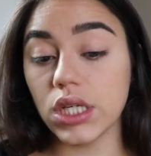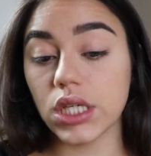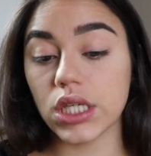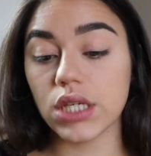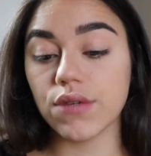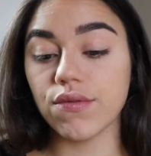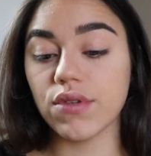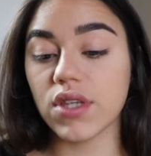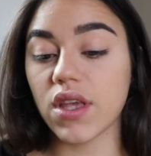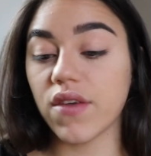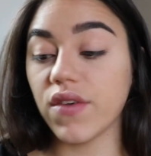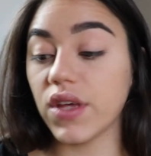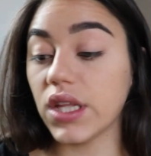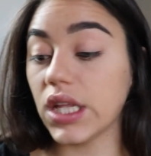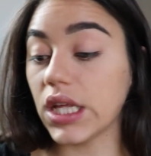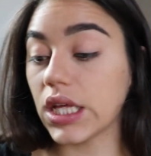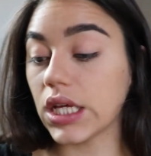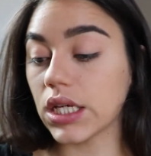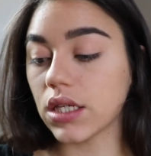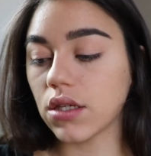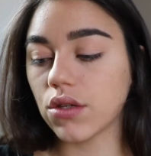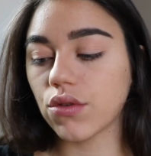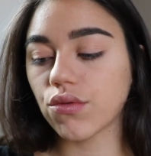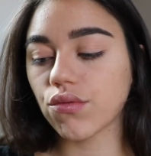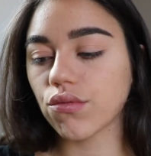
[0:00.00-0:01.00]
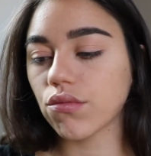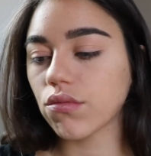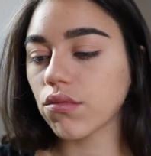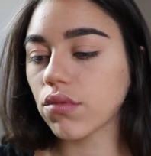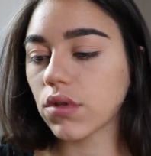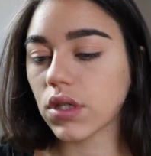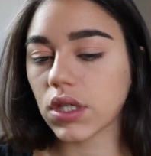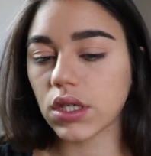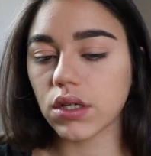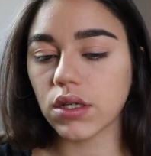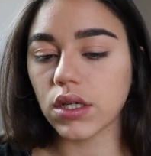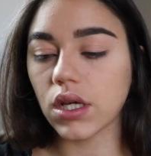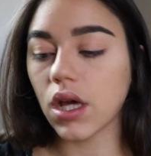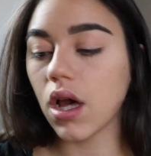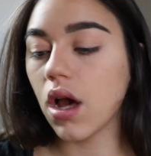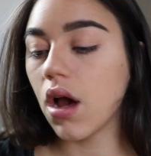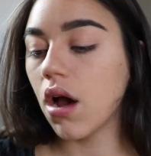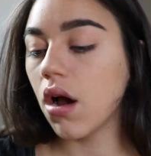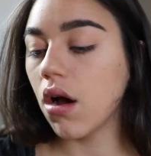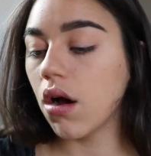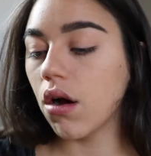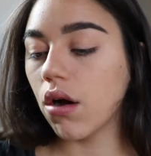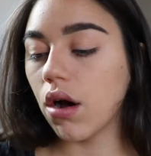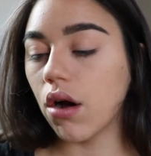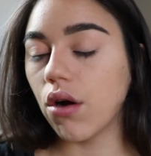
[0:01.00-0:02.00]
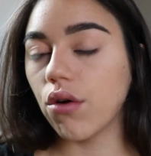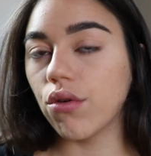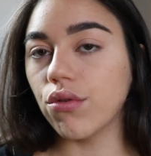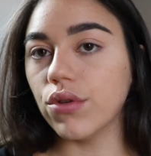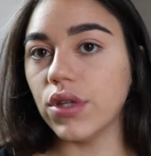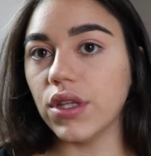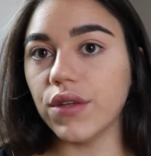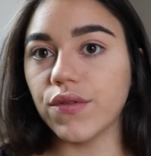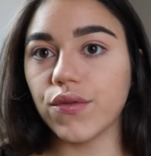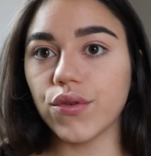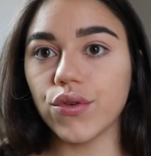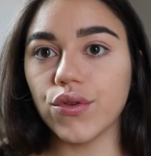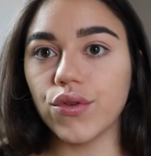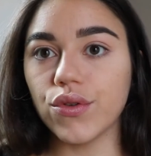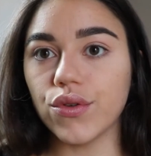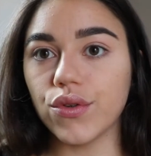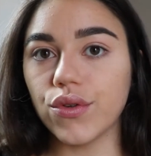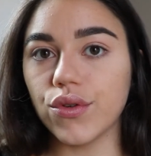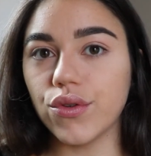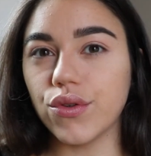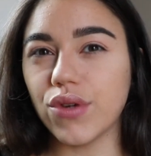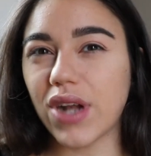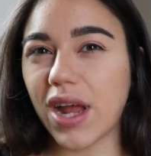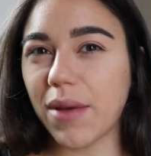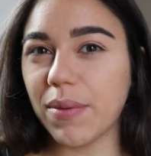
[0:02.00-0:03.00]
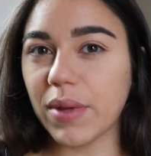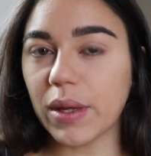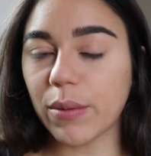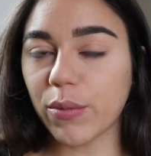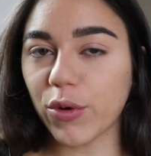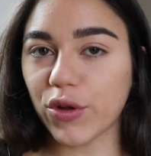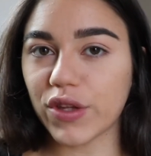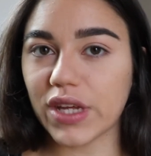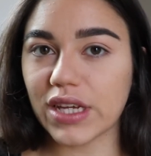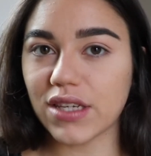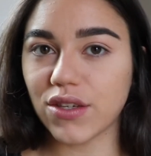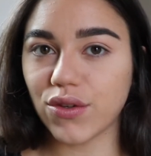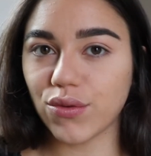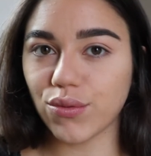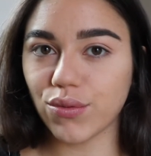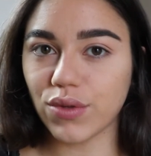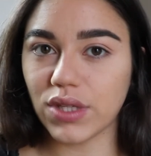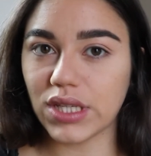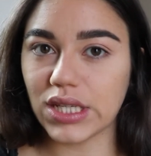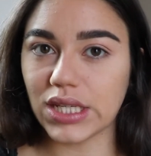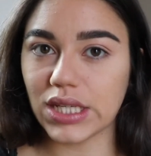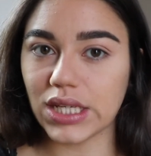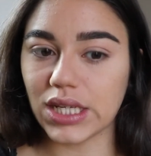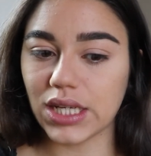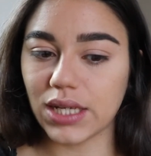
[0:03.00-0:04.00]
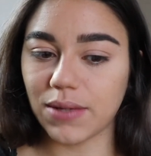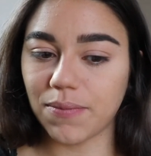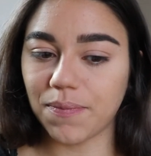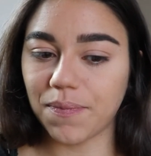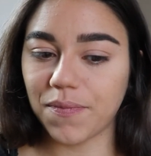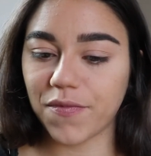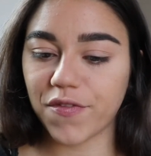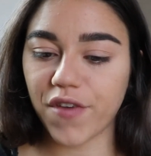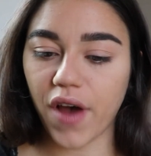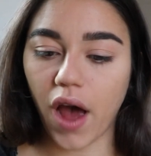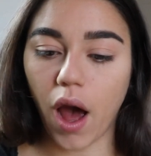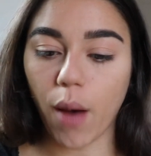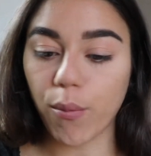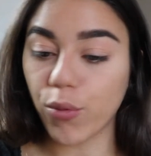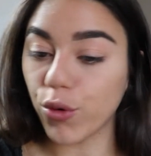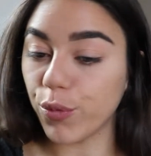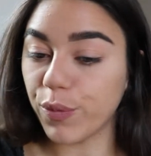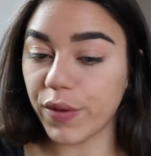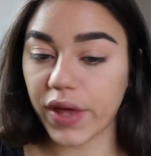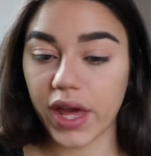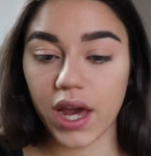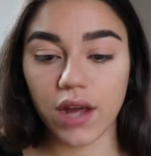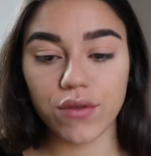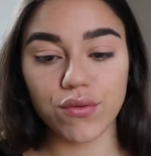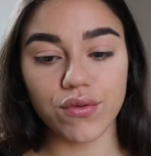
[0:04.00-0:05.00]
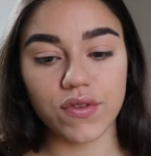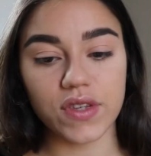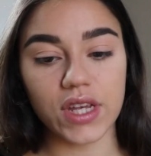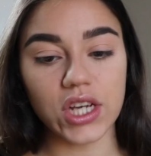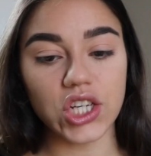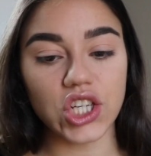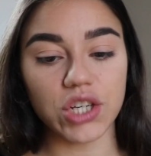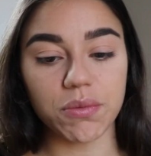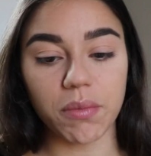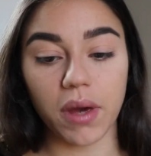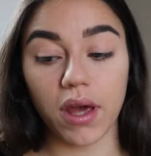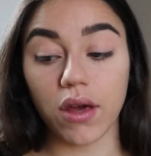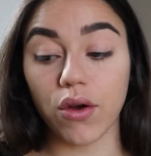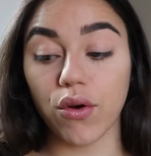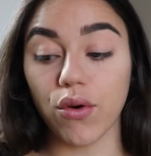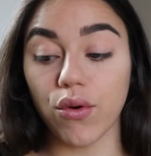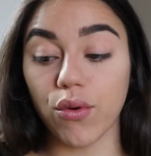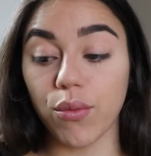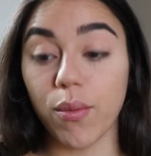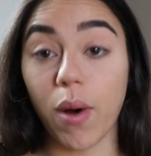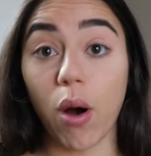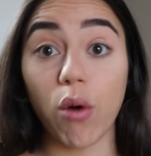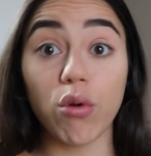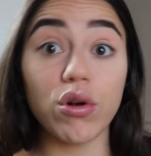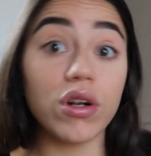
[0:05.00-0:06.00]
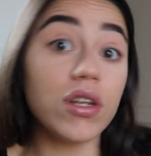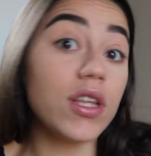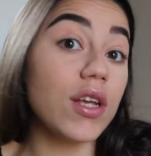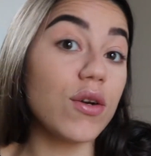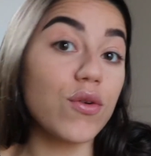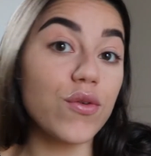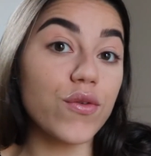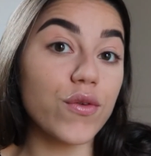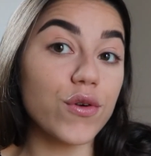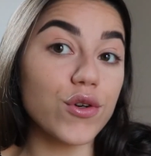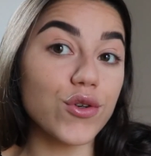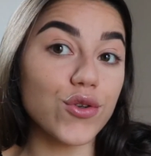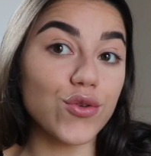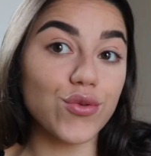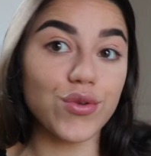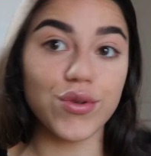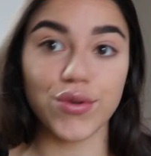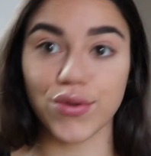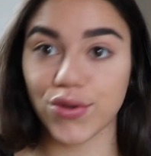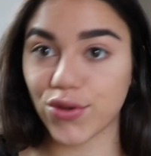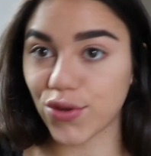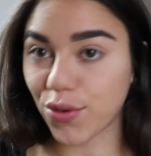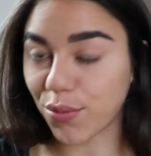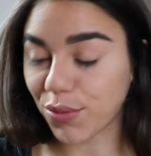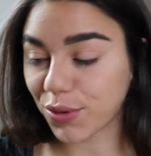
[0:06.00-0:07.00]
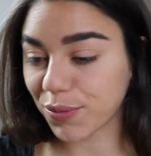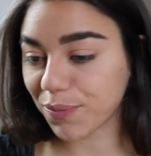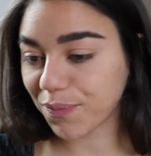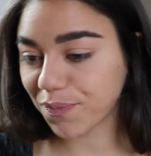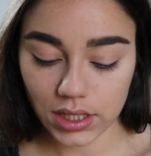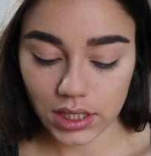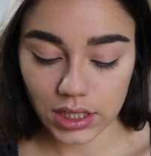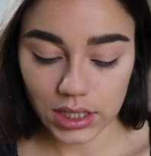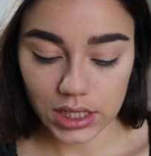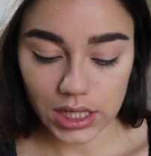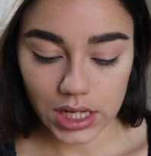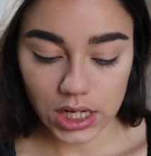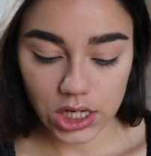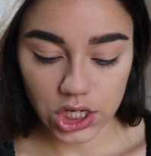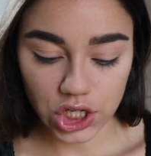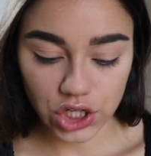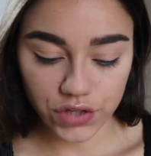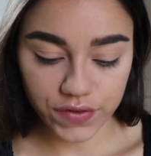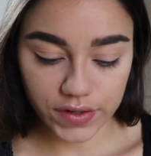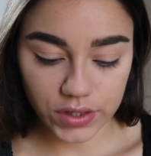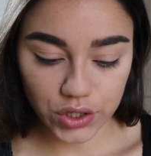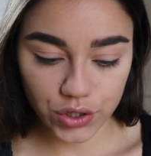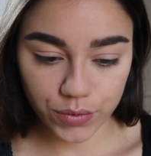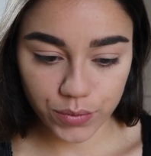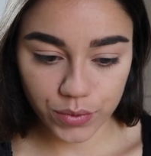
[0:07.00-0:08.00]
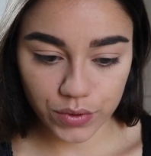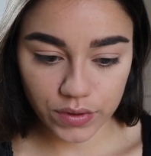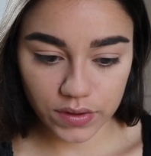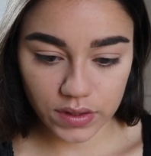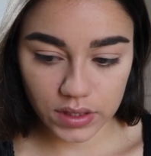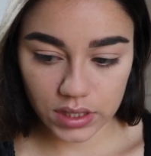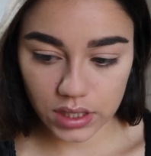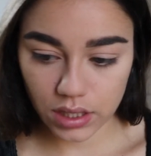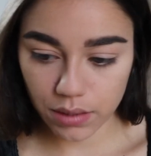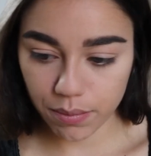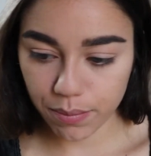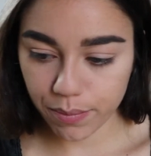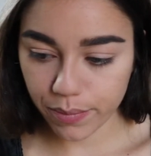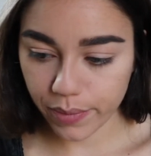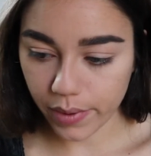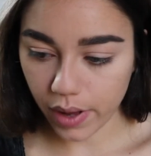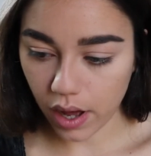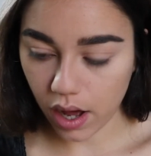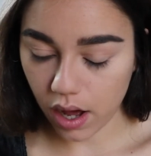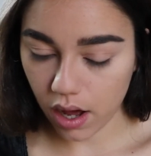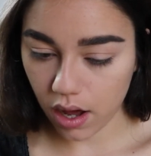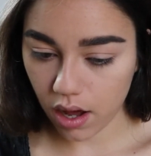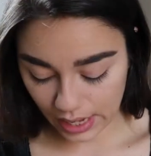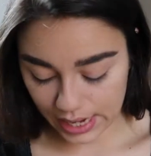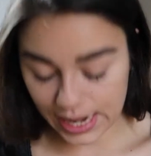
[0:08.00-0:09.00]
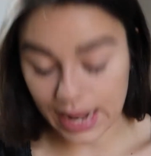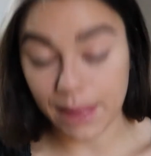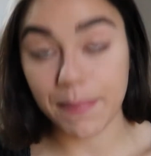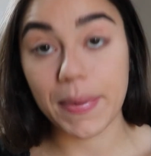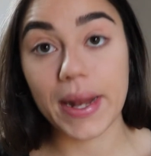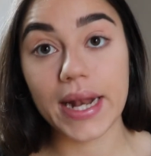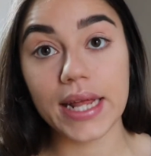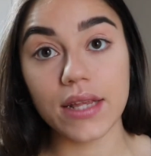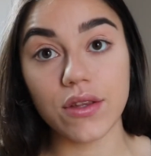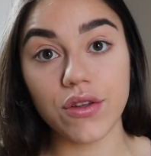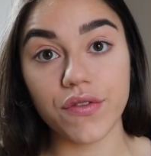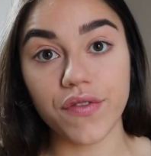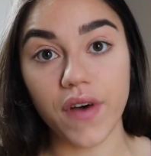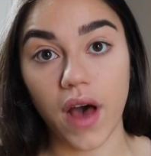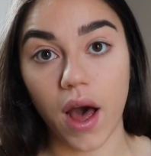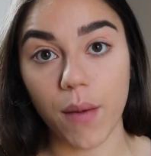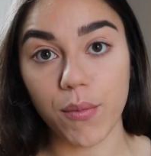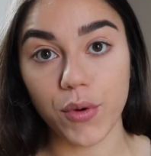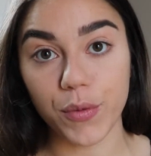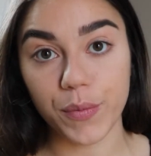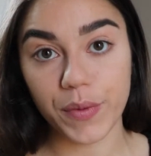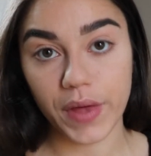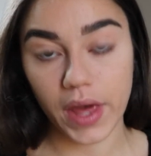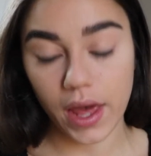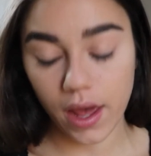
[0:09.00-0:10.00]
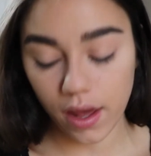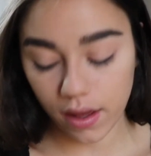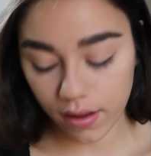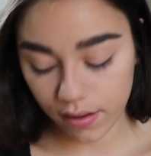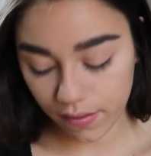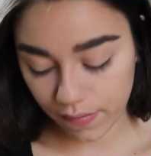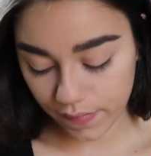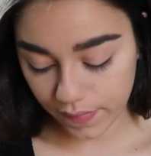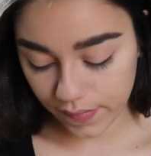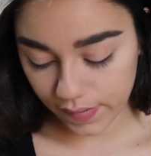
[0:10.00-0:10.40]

Si vous avez des questions, si au niveau de, la pigmentation des fards à paupières, tout ça, j'aimerais que bah, on le découvre aujourd'hui ensemble. Je vais commencer par la palette de fards à paupières.